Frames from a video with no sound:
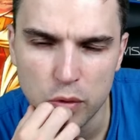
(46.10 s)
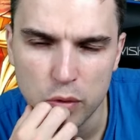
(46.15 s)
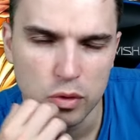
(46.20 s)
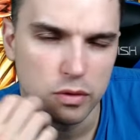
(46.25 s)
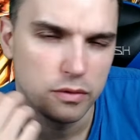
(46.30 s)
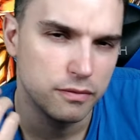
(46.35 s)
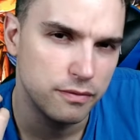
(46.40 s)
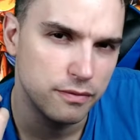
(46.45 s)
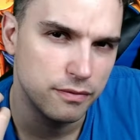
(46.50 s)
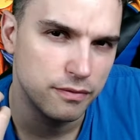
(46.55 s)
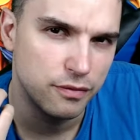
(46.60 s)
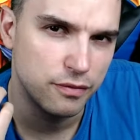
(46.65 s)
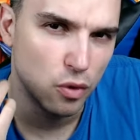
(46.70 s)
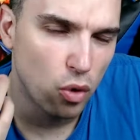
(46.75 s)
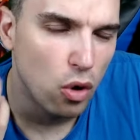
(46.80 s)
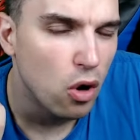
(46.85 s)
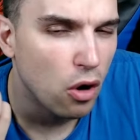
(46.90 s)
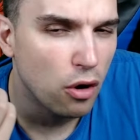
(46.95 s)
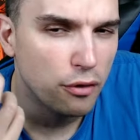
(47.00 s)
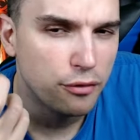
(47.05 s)
und
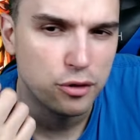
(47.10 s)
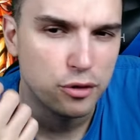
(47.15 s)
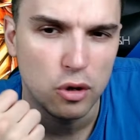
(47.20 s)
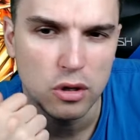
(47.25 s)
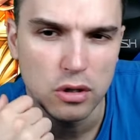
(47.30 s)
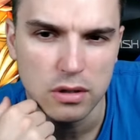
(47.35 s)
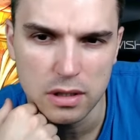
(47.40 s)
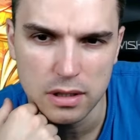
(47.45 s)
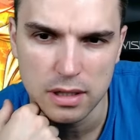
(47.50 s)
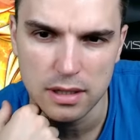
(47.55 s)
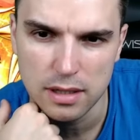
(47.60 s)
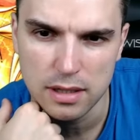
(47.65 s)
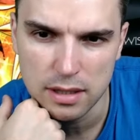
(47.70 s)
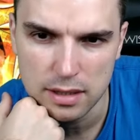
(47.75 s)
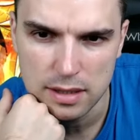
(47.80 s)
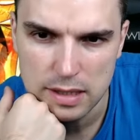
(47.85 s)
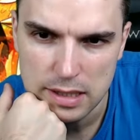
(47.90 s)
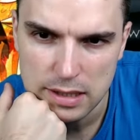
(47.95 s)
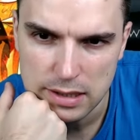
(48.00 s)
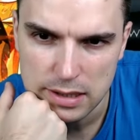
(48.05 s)
worauf deutet das
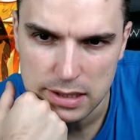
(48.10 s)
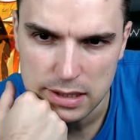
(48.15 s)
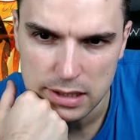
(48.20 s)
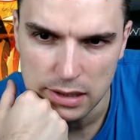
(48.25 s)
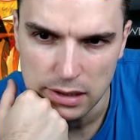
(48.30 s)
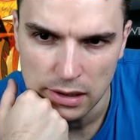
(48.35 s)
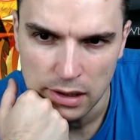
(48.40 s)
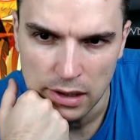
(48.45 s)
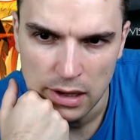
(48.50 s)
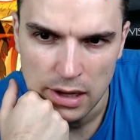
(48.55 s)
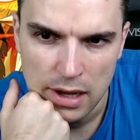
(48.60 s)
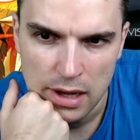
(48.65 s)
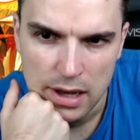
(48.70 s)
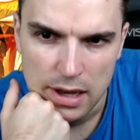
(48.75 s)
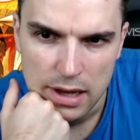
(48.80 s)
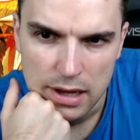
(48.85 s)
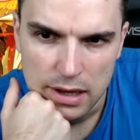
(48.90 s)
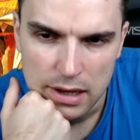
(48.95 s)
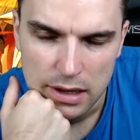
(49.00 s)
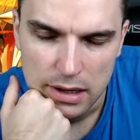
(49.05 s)
als nächstes hin?
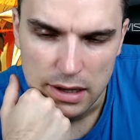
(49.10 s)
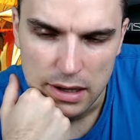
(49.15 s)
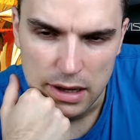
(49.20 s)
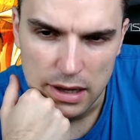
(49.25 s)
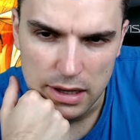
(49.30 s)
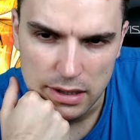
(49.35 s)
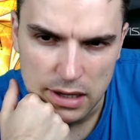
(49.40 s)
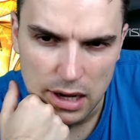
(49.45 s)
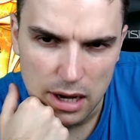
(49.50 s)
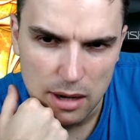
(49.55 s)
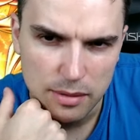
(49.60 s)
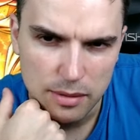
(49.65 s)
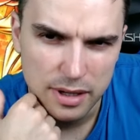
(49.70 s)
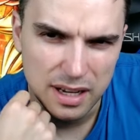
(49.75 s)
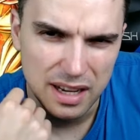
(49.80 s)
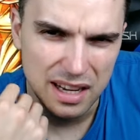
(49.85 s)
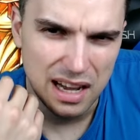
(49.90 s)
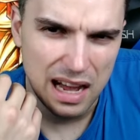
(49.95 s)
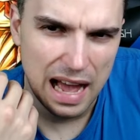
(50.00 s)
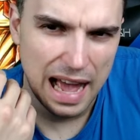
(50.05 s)
Ich habe
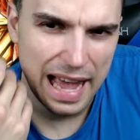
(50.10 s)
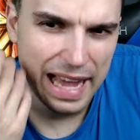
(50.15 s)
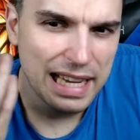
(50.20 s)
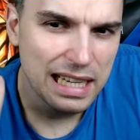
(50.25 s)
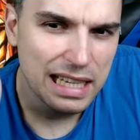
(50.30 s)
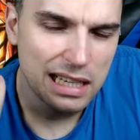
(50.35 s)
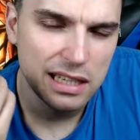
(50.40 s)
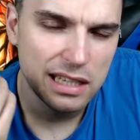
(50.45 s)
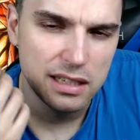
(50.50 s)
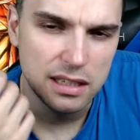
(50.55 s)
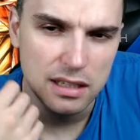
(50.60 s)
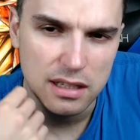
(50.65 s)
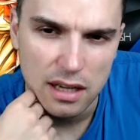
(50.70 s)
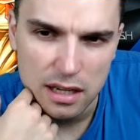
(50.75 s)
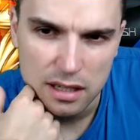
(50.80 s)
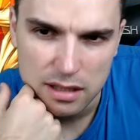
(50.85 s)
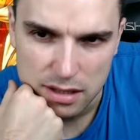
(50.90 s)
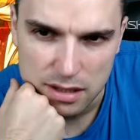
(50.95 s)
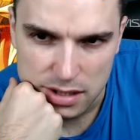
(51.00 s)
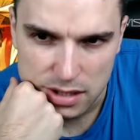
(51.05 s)
ja eigentlich
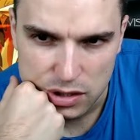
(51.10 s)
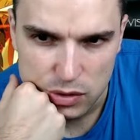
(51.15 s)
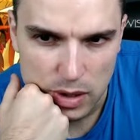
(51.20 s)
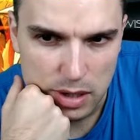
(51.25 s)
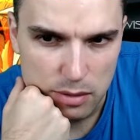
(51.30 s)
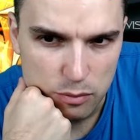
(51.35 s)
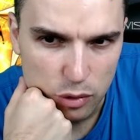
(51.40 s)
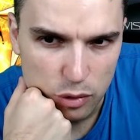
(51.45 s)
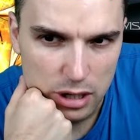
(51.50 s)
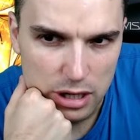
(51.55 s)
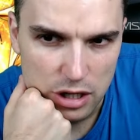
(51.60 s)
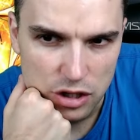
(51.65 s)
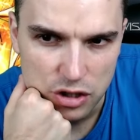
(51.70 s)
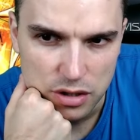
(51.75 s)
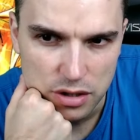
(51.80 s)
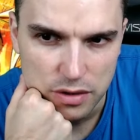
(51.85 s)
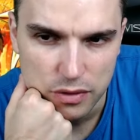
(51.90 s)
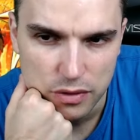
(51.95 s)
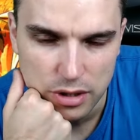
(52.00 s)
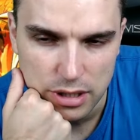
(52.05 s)
gedacht, dass Dragon Ball
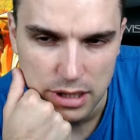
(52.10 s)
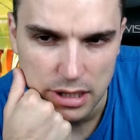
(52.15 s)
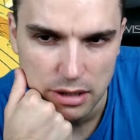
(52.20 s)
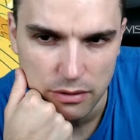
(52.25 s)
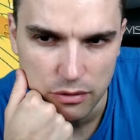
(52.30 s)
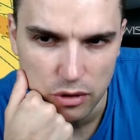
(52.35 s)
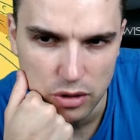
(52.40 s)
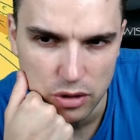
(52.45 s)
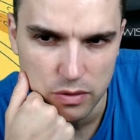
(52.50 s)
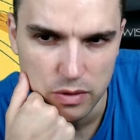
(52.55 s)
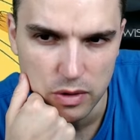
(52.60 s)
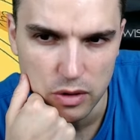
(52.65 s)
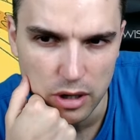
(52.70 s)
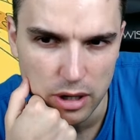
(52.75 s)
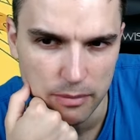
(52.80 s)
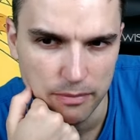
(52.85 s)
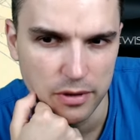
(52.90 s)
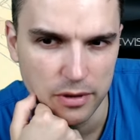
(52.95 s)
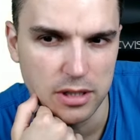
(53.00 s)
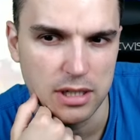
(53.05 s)
Legends fürs Anniversary noch
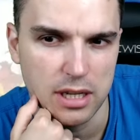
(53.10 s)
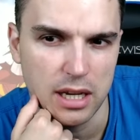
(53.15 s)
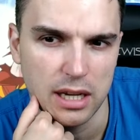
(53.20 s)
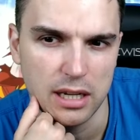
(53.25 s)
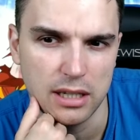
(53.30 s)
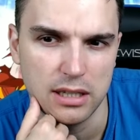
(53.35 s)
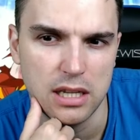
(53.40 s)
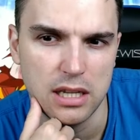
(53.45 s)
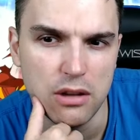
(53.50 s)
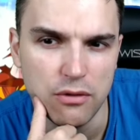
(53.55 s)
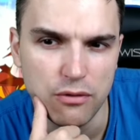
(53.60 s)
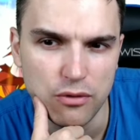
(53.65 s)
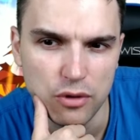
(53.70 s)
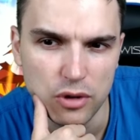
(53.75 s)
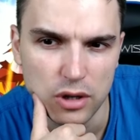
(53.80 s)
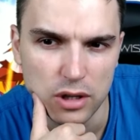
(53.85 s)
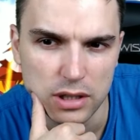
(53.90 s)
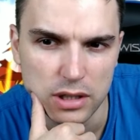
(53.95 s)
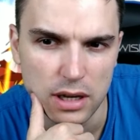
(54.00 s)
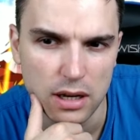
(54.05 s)
etwas kreativ
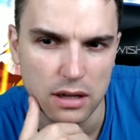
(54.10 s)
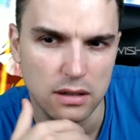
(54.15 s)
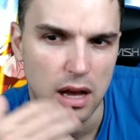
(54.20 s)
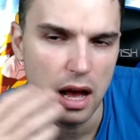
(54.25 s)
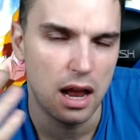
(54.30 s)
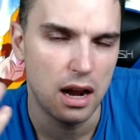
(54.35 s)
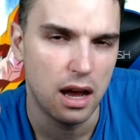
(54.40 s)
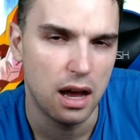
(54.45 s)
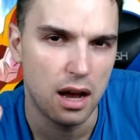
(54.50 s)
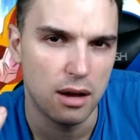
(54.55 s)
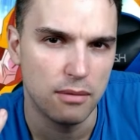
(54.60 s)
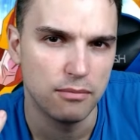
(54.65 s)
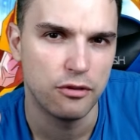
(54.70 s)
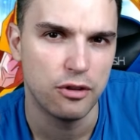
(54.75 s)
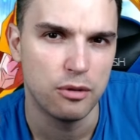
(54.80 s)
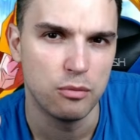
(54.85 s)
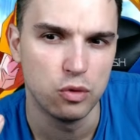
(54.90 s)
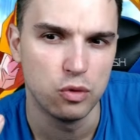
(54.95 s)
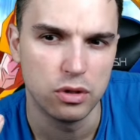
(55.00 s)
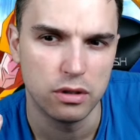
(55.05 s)
wird. Alle haben
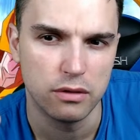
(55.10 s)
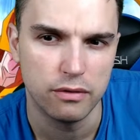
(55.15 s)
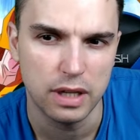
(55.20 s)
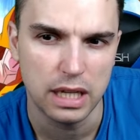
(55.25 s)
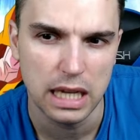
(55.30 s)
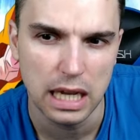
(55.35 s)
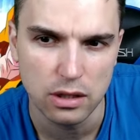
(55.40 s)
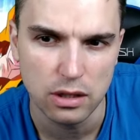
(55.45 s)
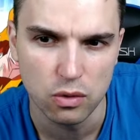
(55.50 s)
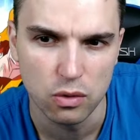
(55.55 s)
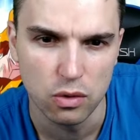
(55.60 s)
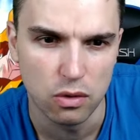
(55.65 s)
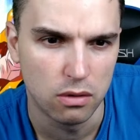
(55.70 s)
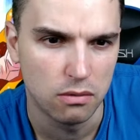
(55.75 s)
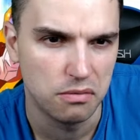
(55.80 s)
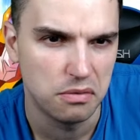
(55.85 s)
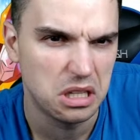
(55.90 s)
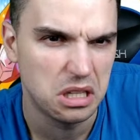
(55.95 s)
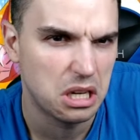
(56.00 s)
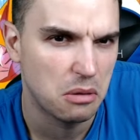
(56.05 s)
vermutet Vegetto.
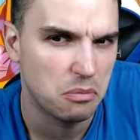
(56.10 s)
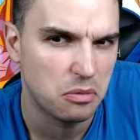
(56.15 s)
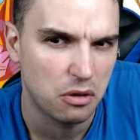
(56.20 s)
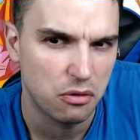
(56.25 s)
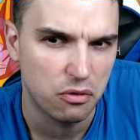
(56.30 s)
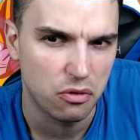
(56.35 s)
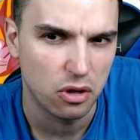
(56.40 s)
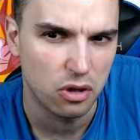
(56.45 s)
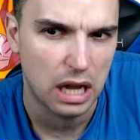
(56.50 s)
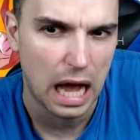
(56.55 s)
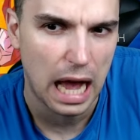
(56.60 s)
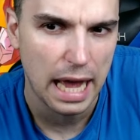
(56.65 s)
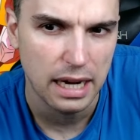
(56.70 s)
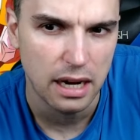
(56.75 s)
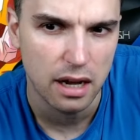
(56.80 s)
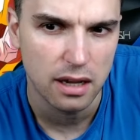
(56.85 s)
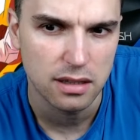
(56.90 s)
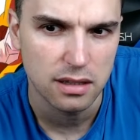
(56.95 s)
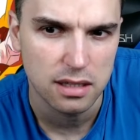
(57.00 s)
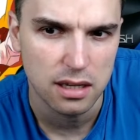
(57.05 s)
Ich habe dafür keine
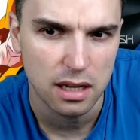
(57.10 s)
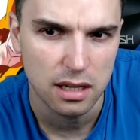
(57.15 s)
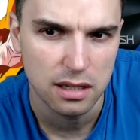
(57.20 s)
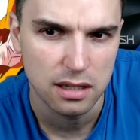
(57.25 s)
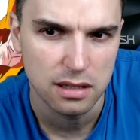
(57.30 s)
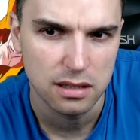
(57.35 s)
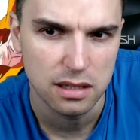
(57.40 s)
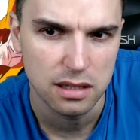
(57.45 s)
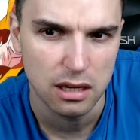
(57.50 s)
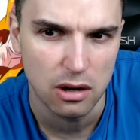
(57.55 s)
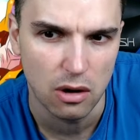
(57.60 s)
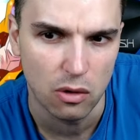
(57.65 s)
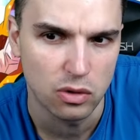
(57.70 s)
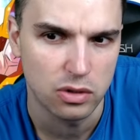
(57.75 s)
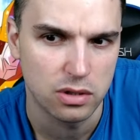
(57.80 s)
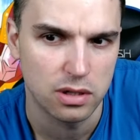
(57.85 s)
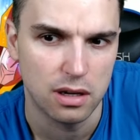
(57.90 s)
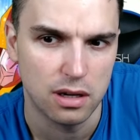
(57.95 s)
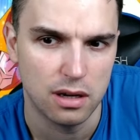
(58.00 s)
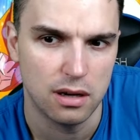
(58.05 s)
Anzeichen gesehen,
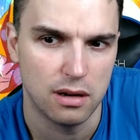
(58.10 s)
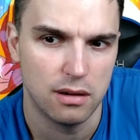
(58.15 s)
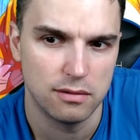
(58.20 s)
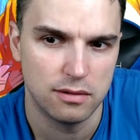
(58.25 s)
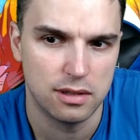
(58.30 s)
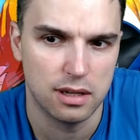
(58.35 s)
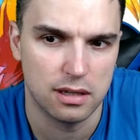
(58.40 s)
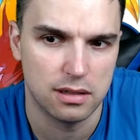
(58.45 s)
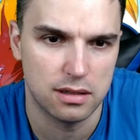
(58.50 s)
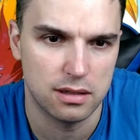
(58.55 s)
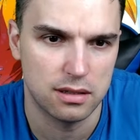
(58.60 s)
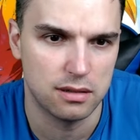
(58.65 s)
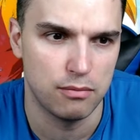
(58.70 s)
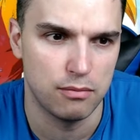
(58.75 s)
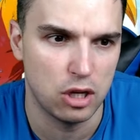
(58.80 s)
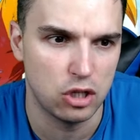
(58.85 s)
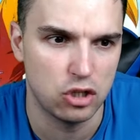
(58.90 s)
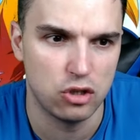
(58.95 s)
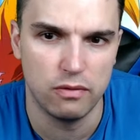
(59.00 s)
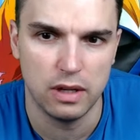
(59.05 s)
außer dass
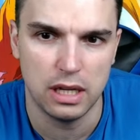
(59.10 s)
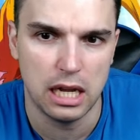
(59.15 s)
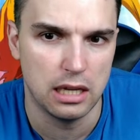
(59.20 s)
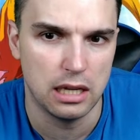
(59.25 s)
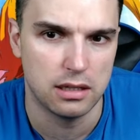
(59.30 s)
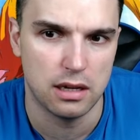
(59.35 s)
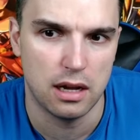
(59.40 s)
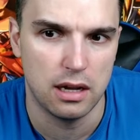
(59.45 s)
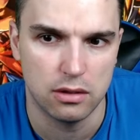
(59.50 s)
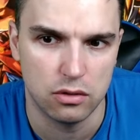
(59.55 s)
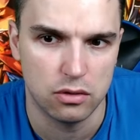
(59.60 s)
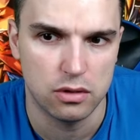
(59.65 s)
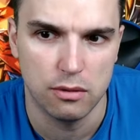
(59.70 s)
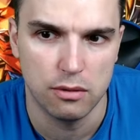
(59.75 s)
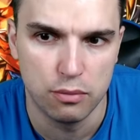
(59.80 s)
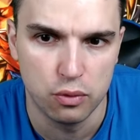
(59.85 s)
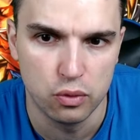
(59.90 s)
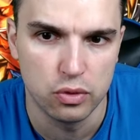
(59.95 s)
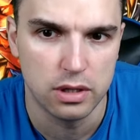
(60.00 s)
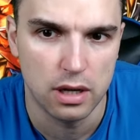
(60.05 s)
Majin Vegeta halt aus der
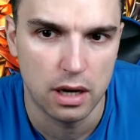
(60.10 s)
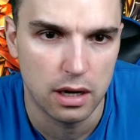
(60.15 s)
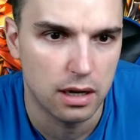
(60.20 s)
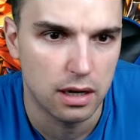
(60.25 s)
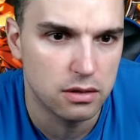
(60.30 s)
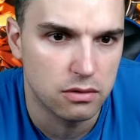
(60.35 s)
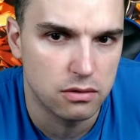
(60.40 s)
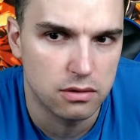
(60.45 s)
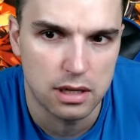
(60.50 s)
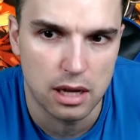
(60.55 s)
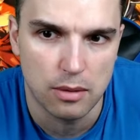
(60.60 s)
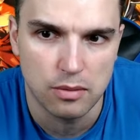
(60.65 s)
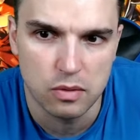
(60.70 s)
Buu-Saga ist. Sonst gab